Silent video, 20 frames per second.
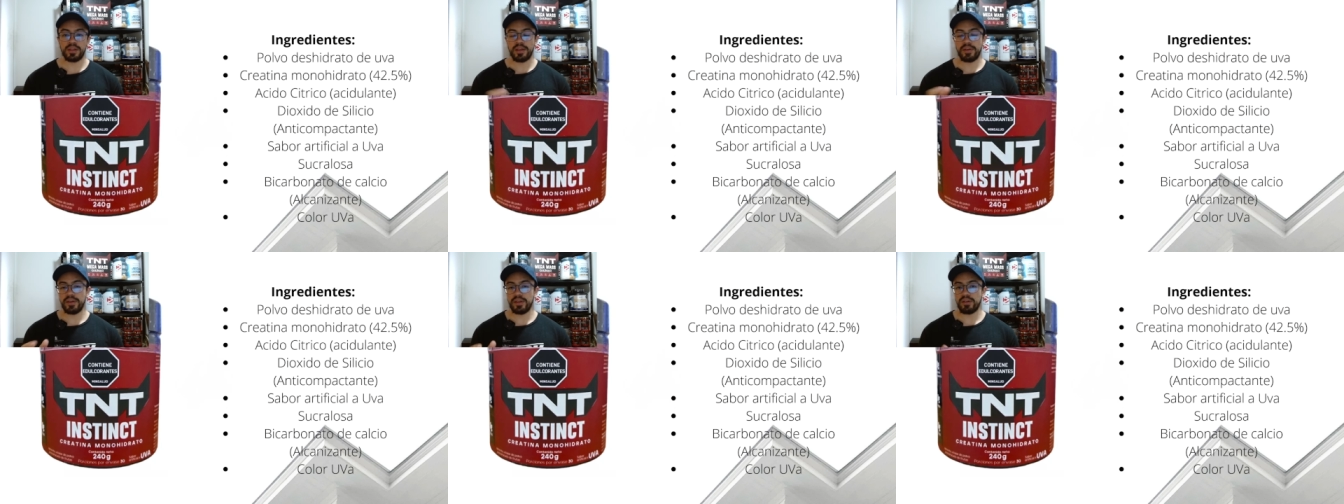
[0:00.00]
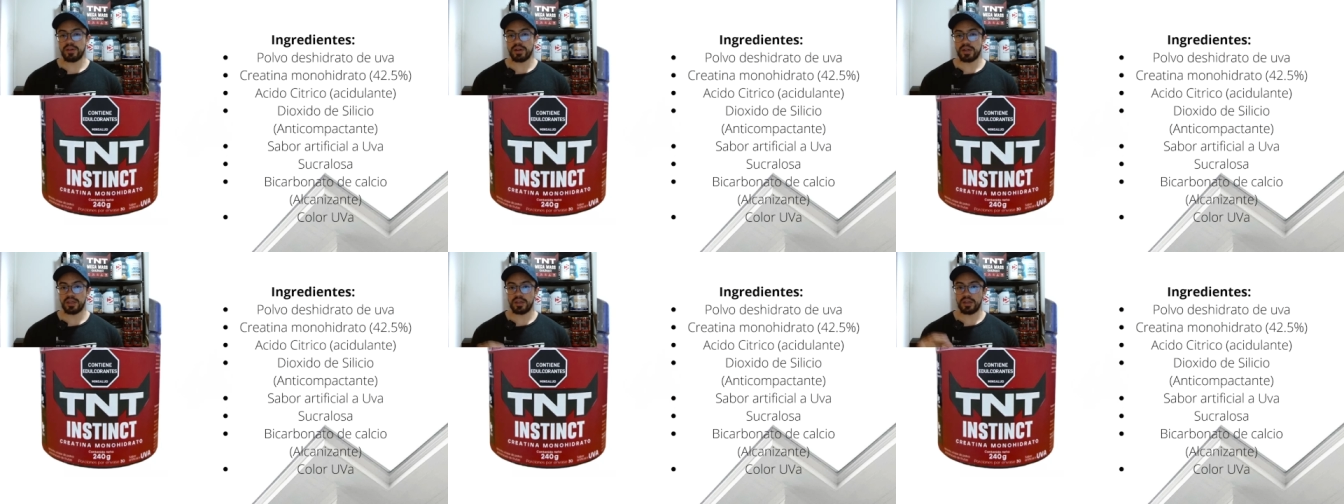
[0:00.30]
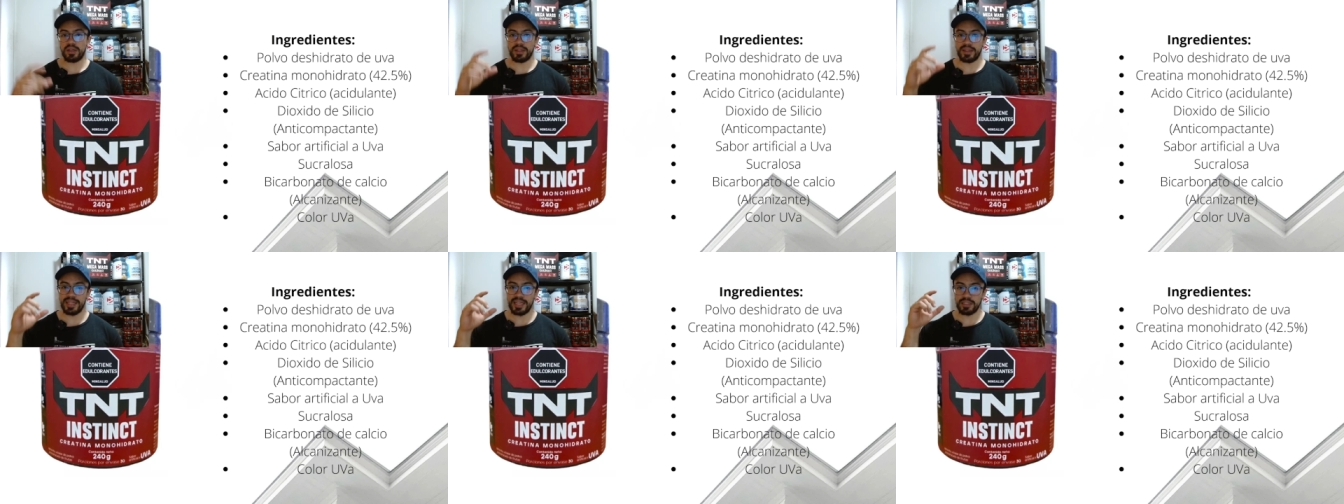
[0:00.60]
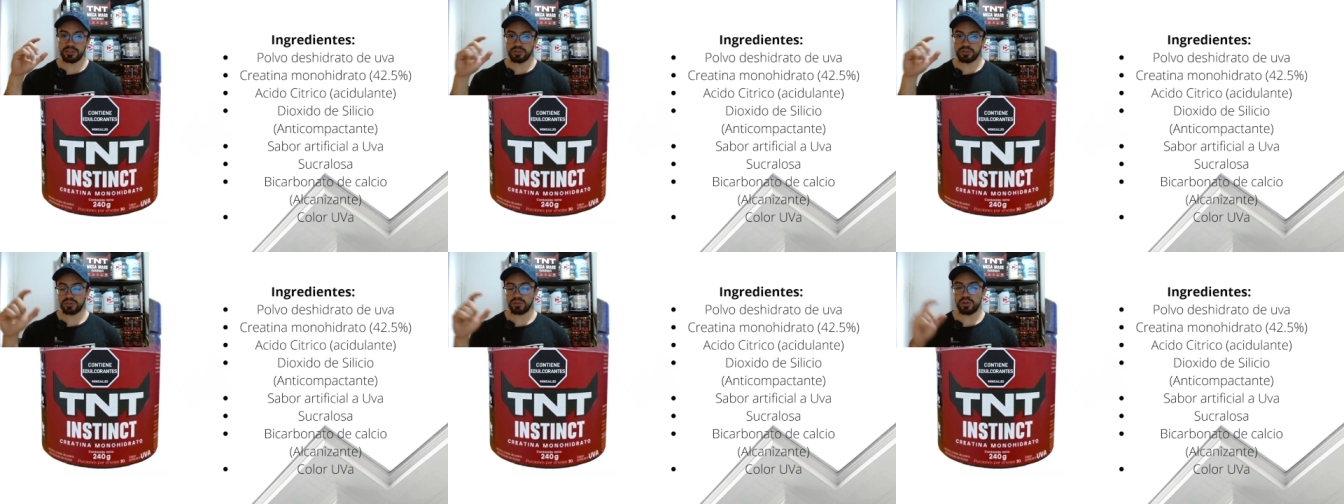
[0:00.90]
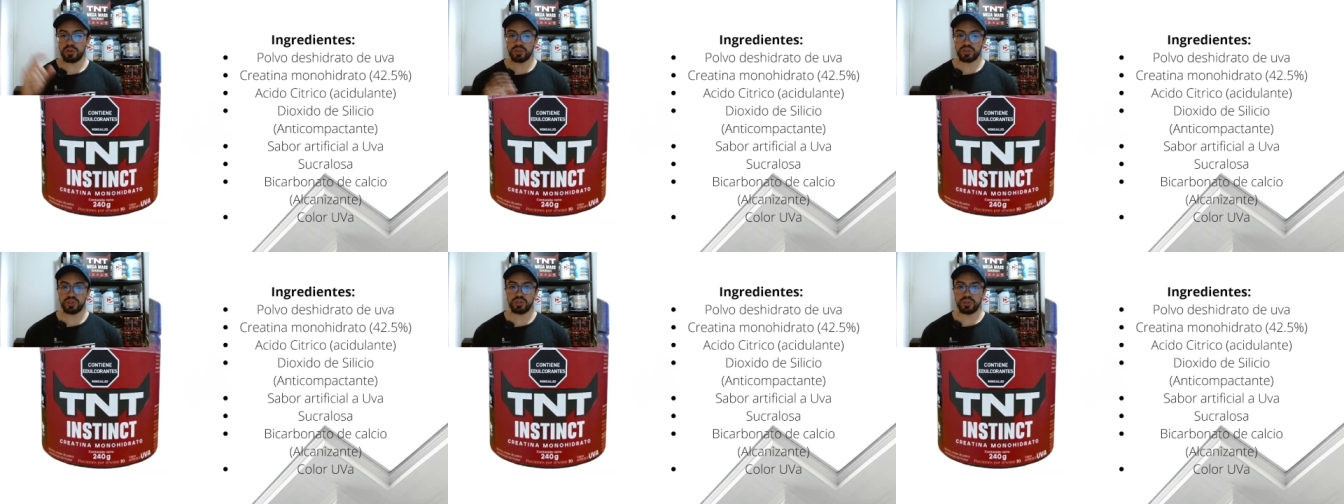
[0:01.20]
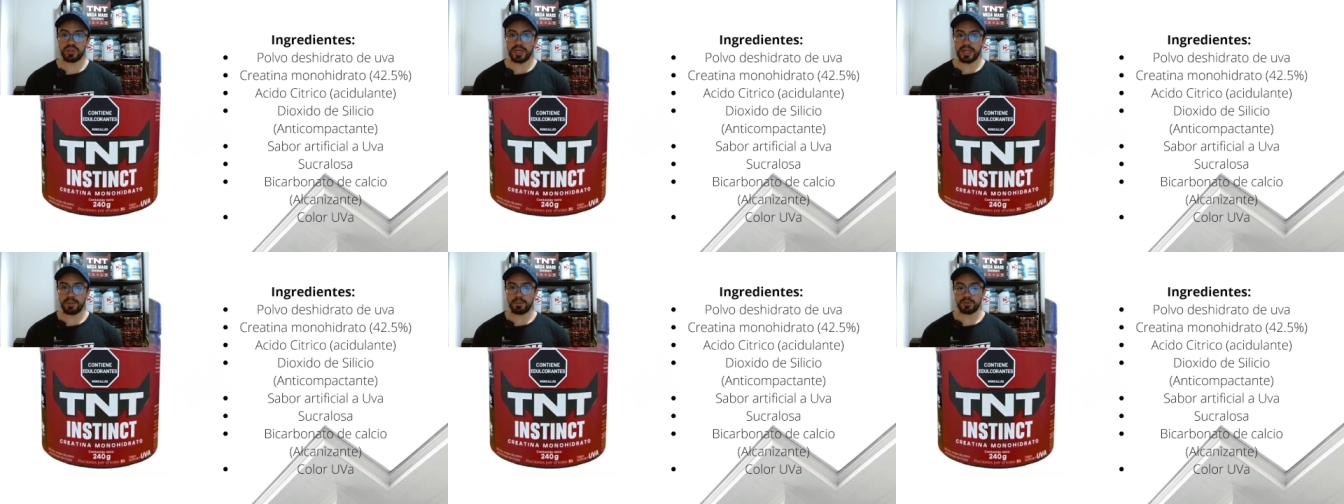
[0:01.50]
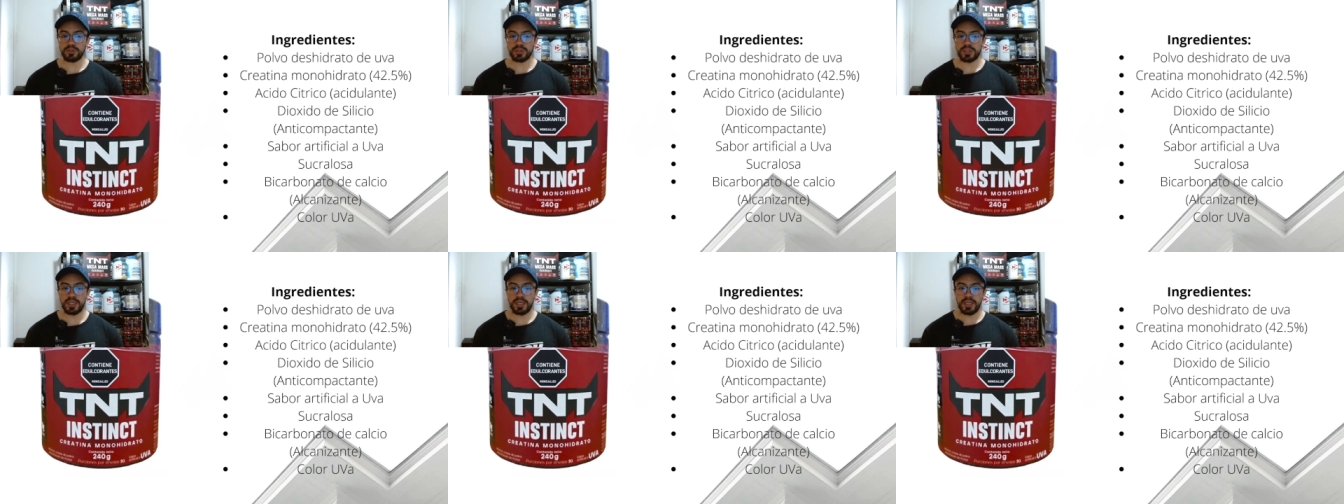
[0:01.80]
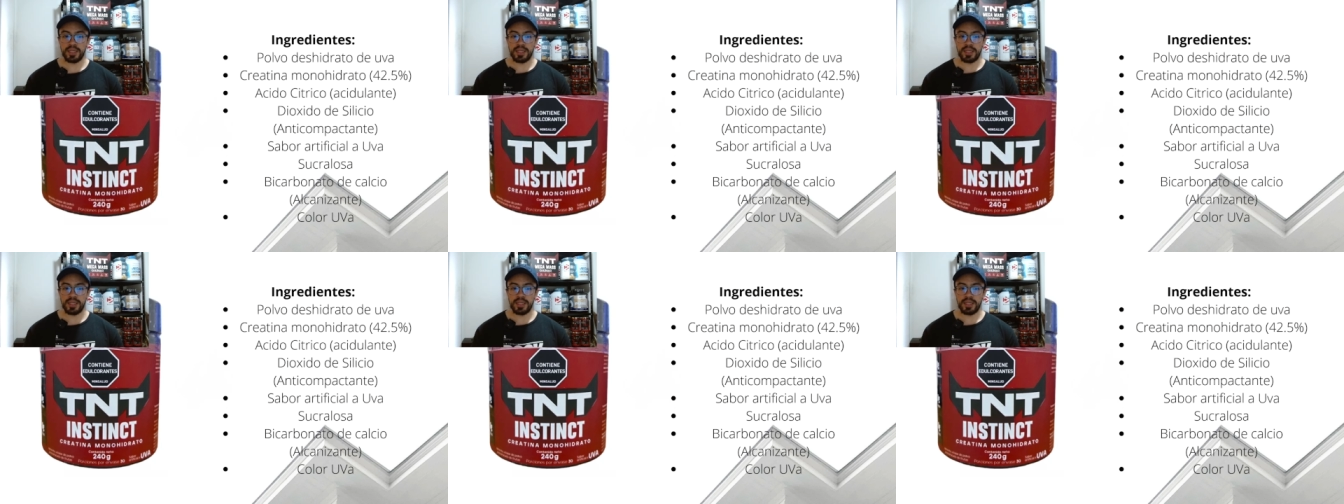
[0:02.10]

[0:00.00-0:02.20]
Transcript: debido a que de esos 8 gramos